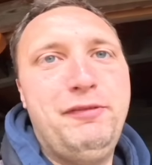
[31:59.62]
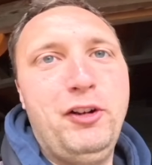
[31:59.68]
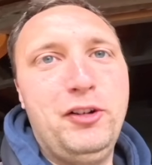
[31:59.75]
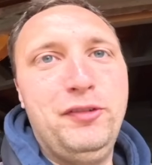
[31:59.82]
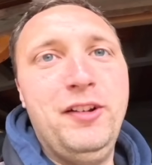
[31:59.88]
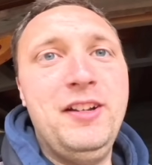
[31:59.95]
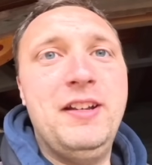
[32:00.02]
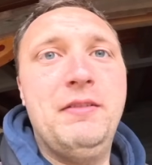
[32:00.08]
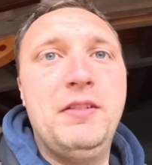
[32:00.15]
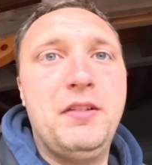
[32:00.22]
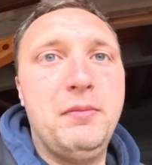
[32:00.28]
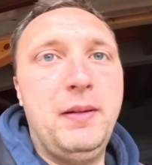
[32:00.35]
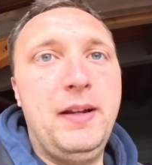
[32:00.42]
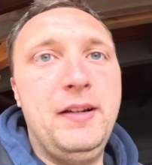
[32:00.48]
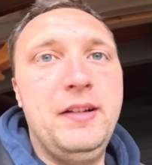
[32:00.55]
Fort Fun Devil's
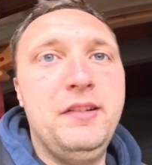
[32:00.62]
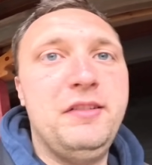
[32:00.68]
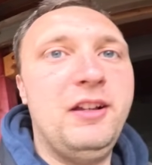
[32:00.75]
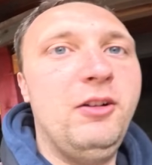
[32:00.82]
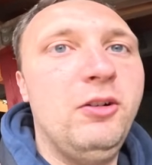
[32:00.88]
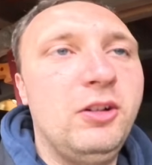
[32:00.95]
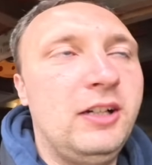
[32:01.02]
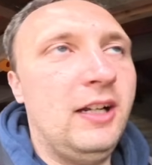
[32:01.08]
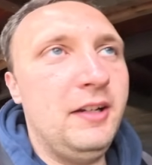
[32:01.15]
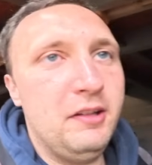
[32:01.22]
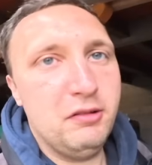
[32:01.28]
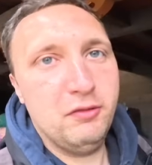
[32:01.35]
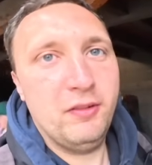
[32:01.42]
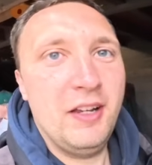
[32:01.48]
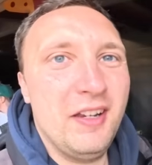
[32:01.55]
Mine ist auch gar nicht
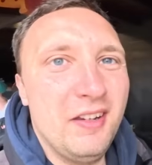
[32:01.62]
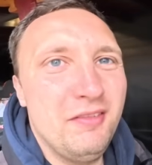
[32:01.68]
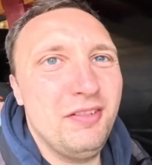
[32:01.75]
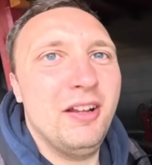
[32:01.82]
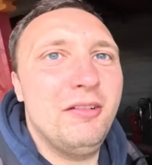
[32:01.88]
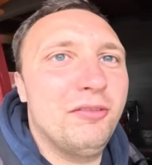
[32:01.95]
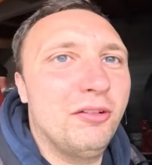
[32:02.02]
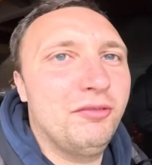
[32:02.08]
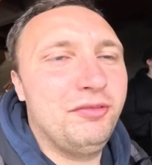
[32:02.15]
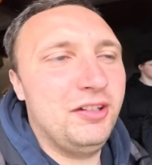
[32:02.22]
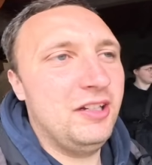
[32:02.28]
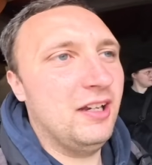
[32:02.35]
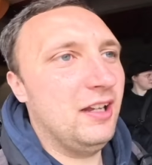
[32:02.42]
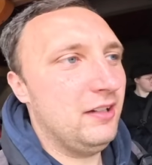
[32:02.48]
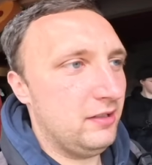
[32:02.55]
so weit entfernt von
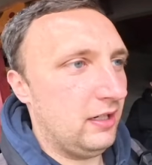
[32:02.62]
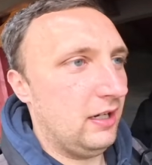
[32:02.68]
Finnland.